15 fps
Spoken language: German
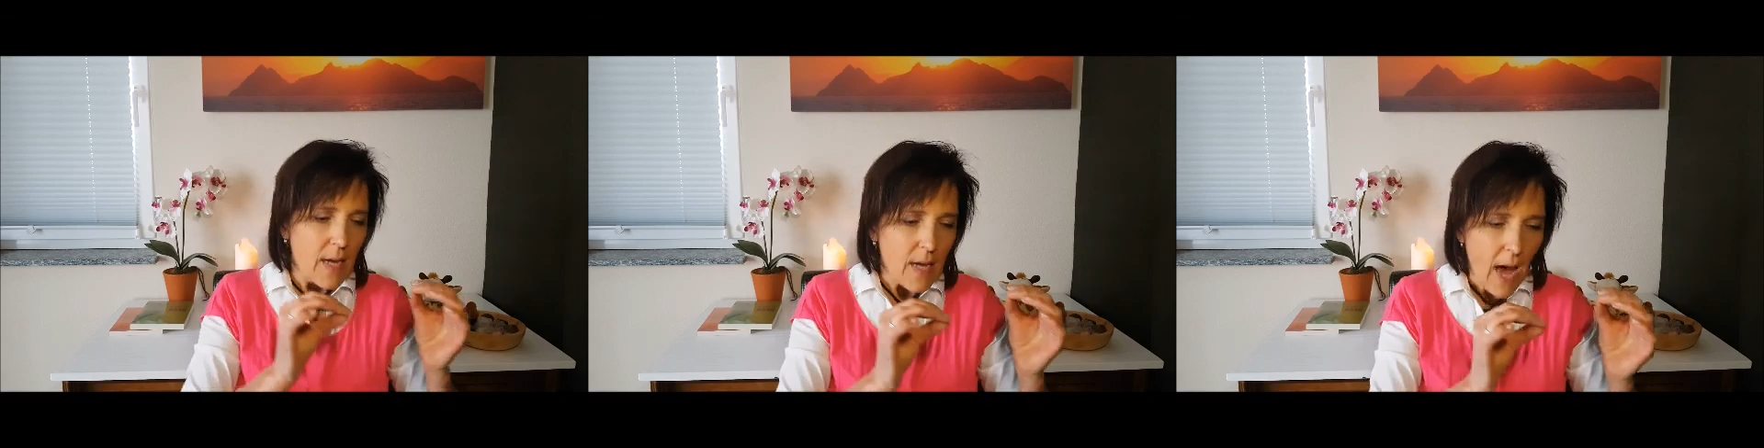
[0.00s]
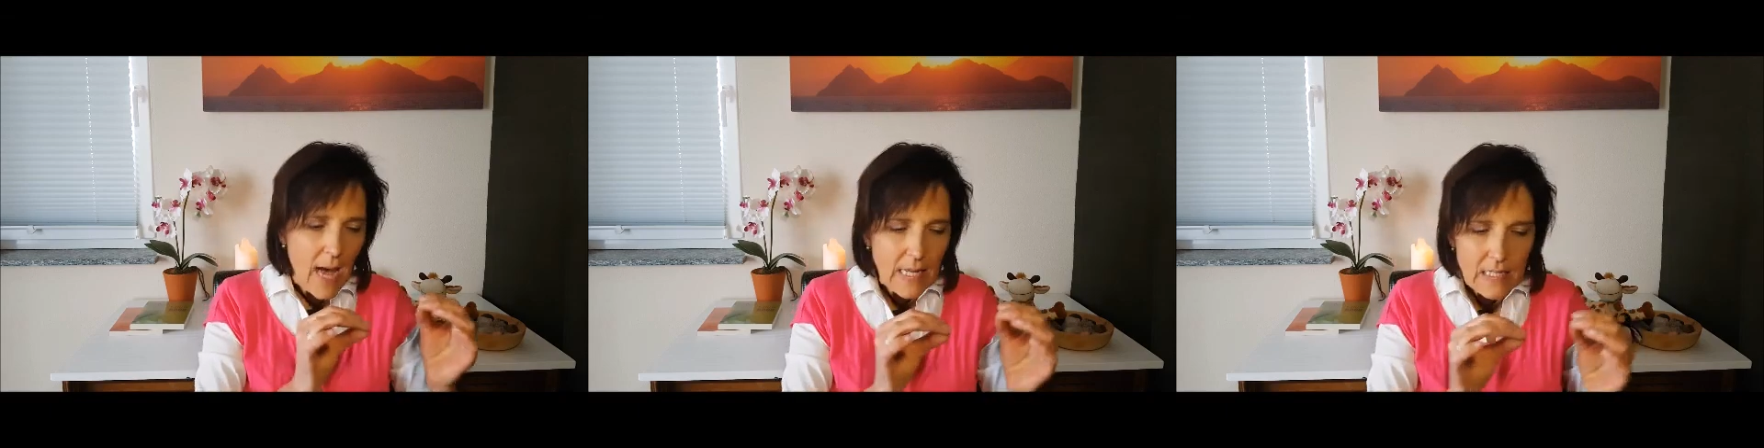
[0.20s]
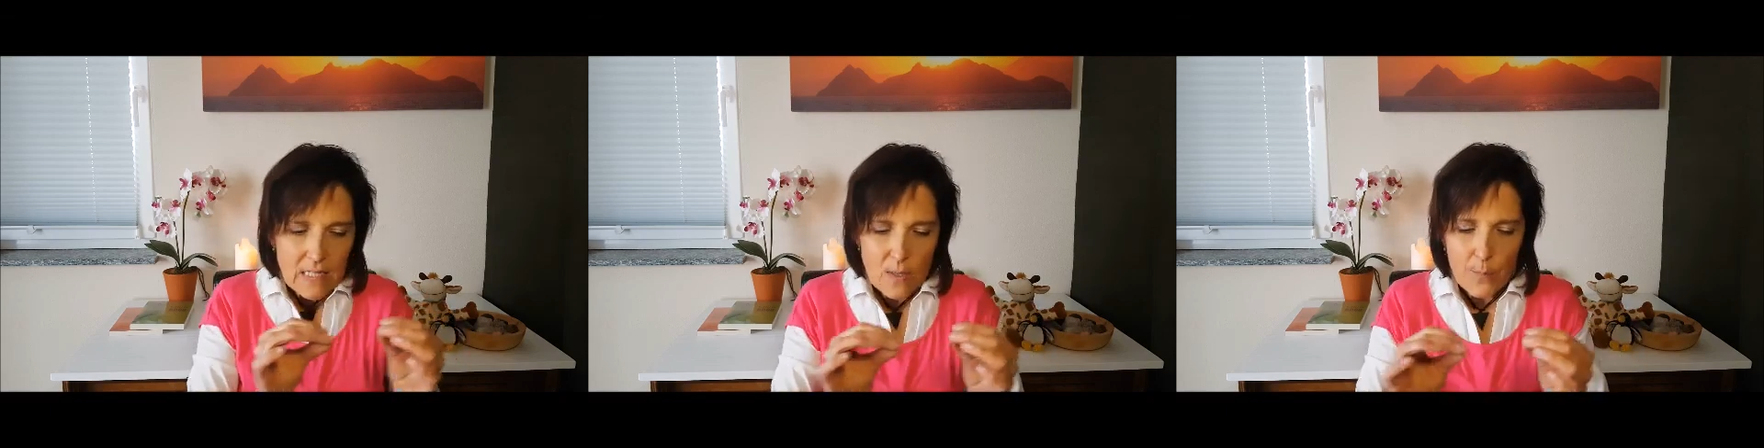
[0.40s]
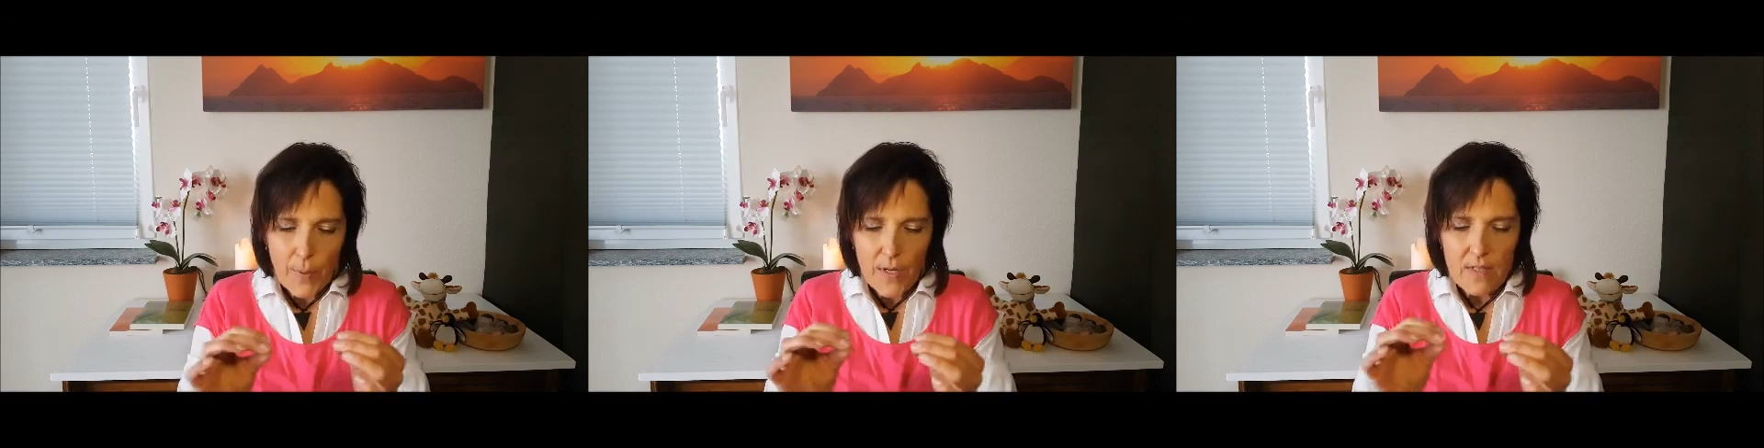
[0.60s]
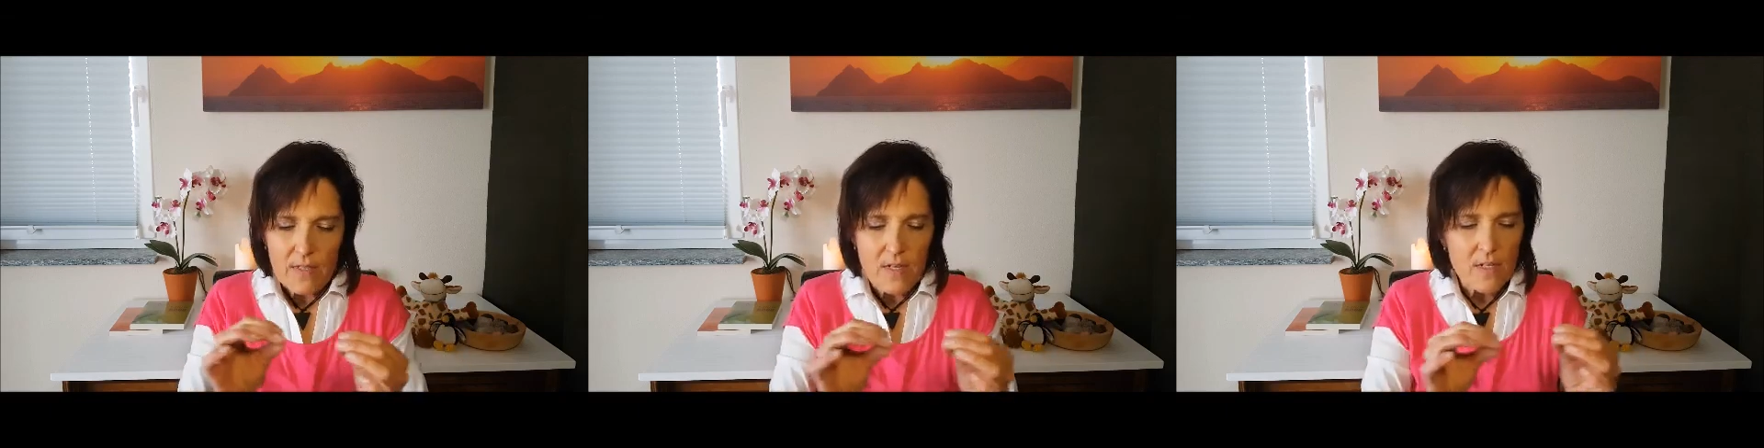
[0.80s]
ganz
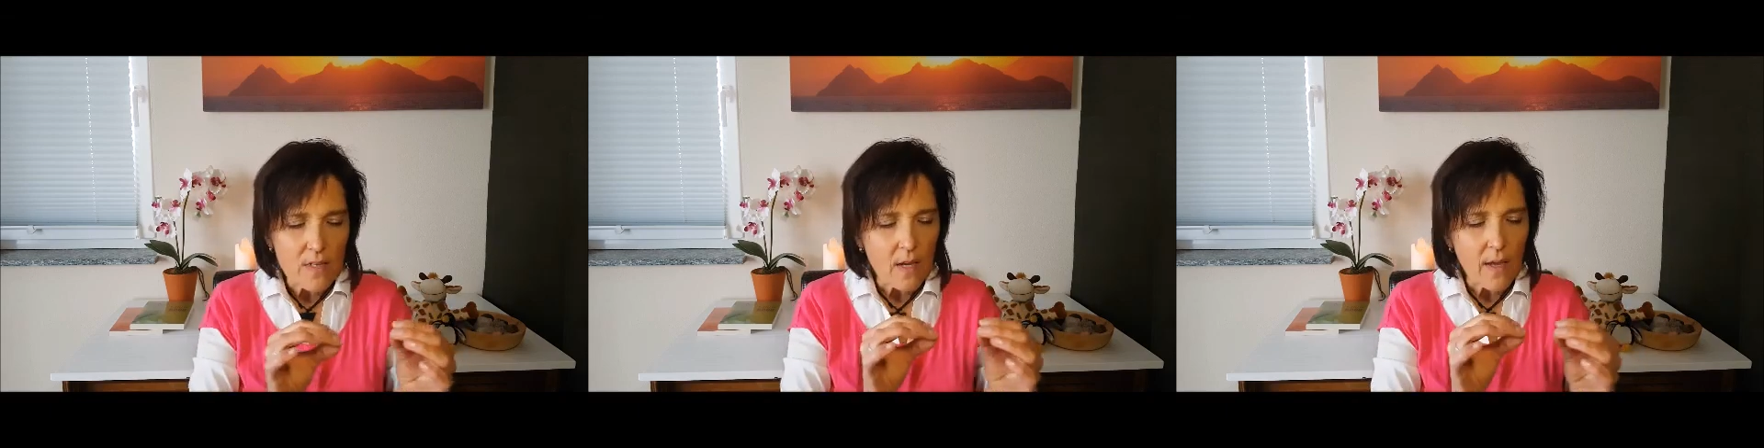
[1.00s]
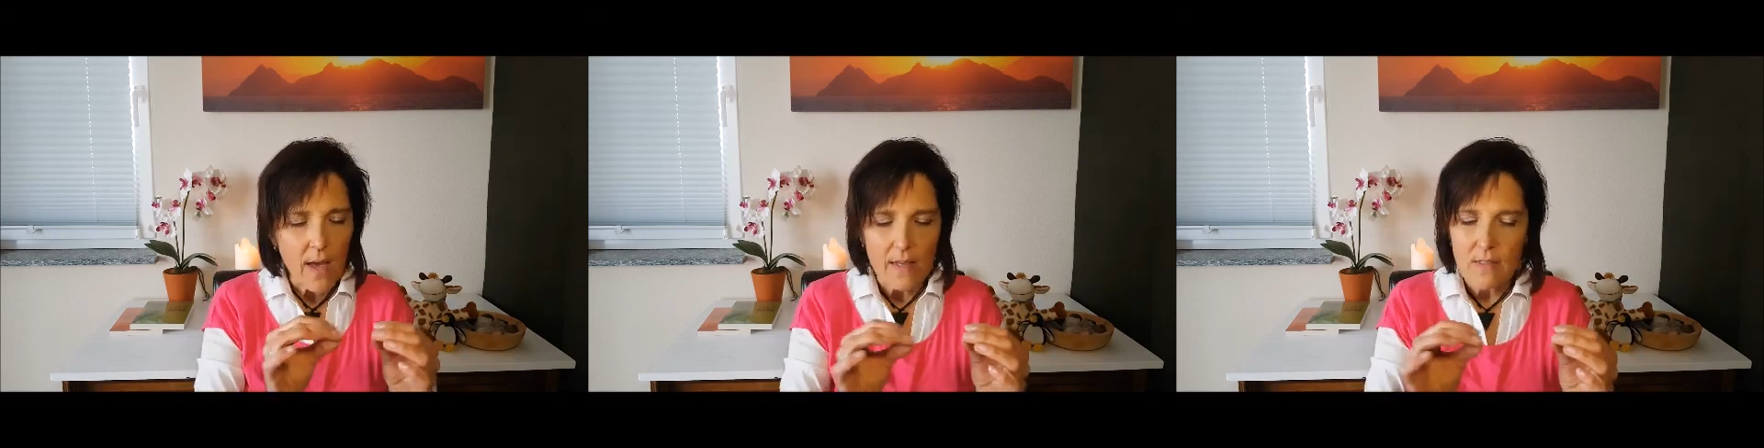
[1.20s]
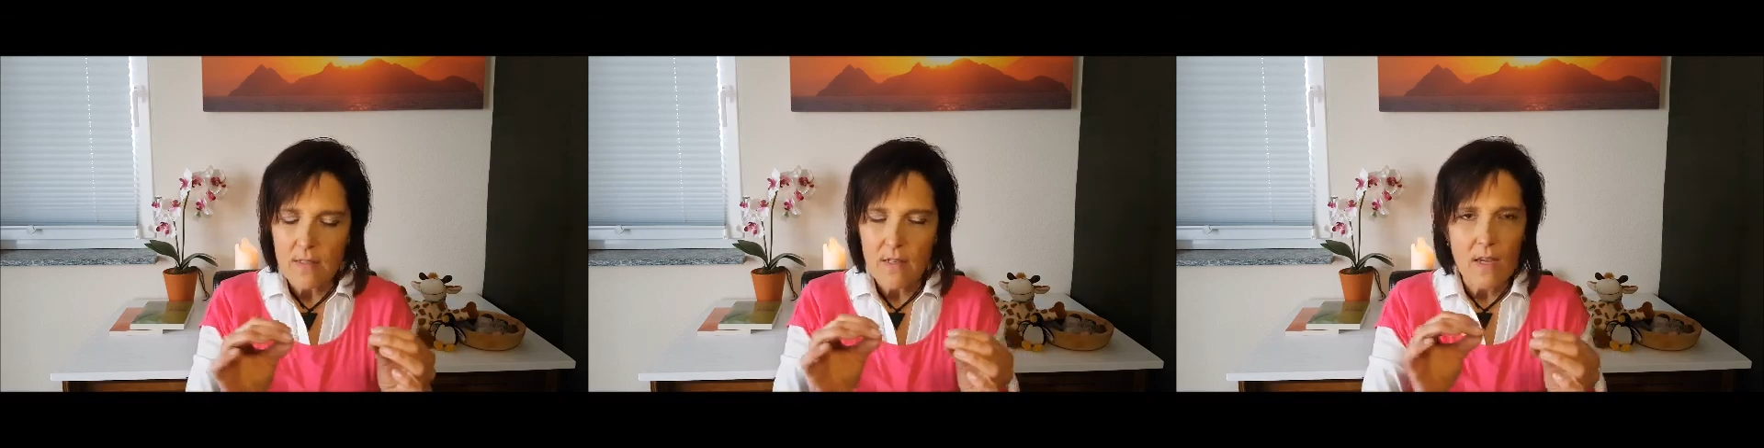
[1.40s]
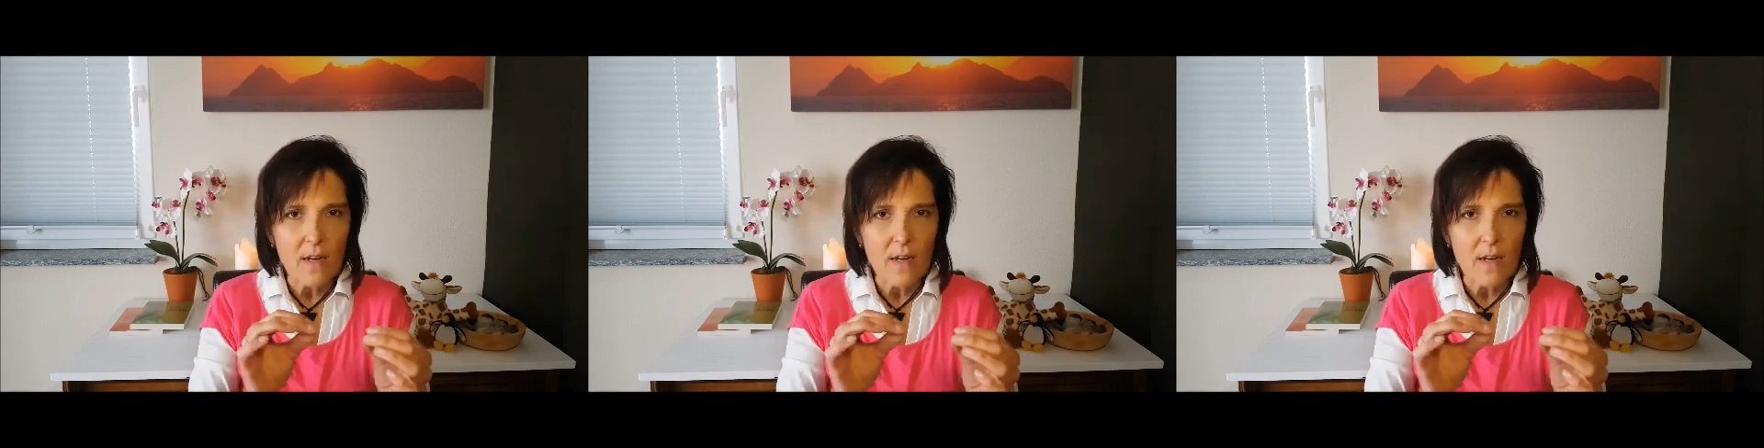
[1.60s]
präzise, ganz